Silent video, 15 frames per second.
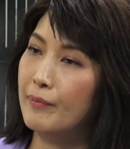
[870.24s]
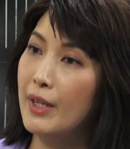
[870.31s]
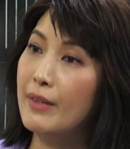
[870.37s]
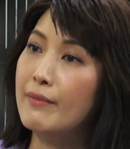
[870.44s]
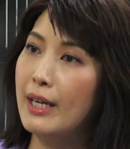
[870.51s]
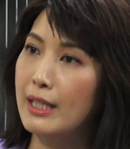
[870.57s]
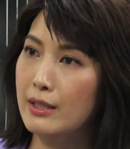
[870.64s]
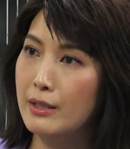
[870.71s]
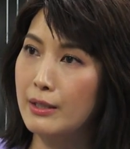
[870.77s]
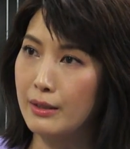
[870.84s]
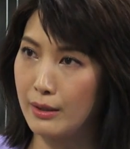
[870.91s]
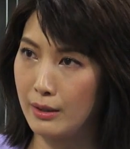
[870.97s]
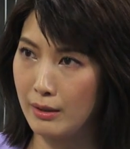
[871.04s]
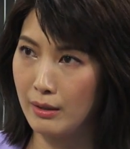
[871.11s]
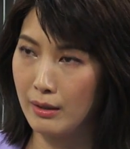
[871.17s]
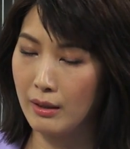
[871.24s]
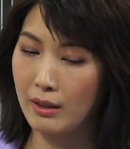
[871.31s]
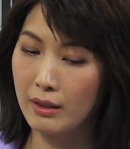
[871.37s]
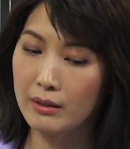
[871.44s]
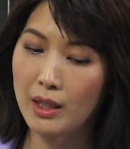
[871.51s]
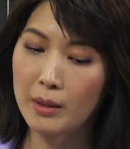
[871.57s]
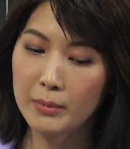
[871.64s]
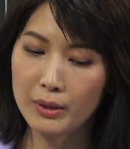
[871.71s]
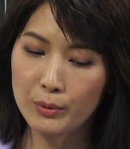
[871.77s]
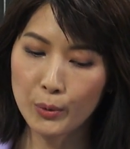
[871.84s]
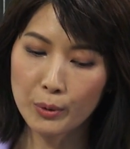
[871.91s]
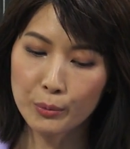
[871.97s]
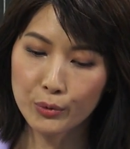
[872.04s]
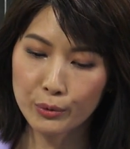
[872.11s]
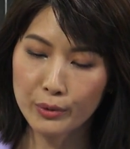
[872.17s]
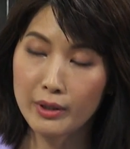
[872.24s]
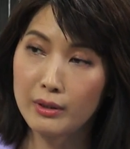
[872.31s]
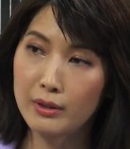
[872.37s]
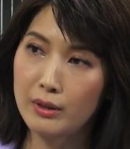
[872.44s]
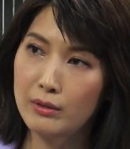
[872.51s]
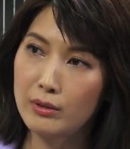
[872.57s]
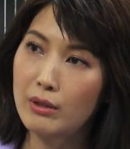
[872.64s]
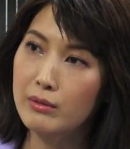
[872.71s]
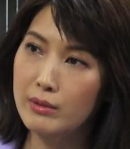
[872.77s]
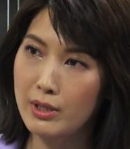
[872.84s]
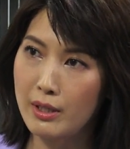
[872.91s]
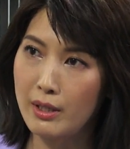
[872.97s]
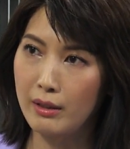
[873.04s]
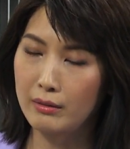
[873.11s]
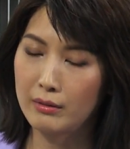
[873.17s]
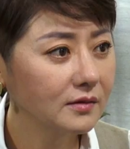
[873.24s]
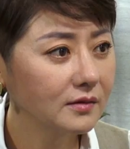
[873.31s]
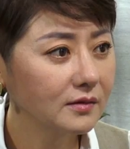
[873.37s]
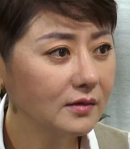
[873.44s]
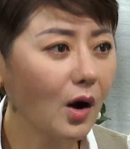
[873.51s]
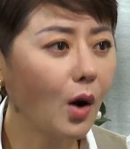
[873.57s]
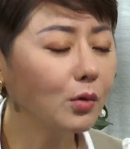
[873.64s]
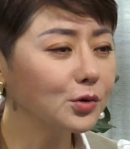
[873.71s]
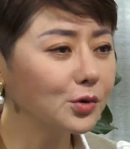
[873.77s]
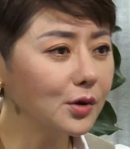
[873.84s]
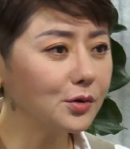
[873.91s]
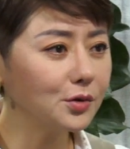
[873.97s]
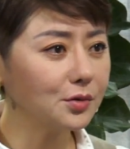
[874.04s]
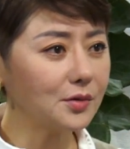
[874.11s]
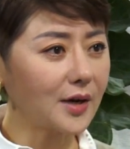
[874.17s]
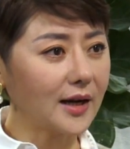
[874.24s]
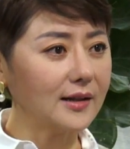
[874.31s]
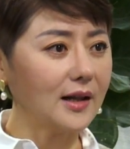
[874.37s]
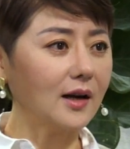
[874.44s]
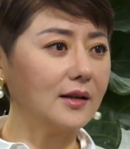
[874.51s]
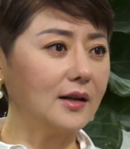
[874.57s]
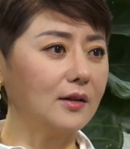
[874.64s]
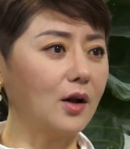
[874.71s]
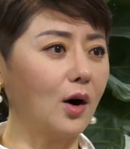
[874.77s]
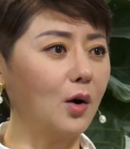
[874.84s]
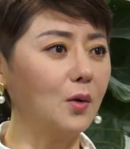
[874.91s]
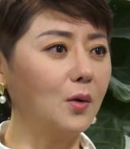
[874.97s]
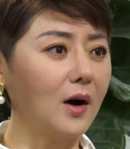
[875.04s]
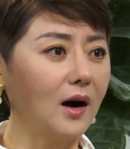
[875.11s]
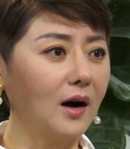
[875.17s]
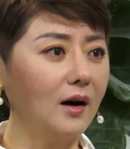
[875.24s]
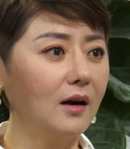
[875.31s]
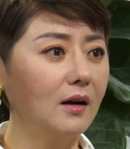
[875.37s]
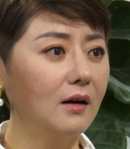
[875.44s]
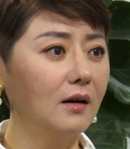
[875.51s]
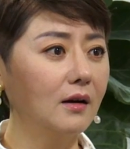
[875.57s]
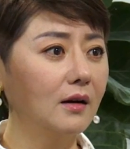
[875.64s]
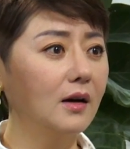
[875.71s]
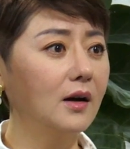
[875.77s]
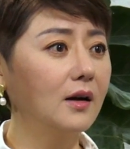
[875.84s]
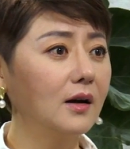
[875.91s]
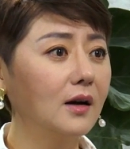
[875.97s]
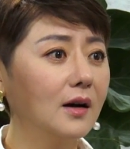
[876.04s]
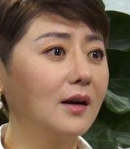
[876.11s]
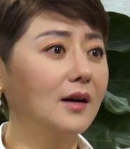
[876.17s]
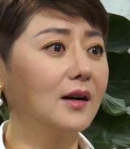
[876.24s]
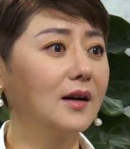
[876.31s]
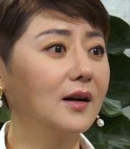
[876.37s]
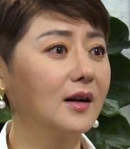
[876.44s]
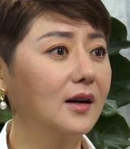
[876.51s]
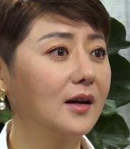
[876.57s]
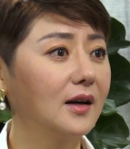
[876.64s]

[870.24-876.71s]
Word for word: investors 看他们愿不愿意投钱，他们通常都会。当然投啊。通常他们会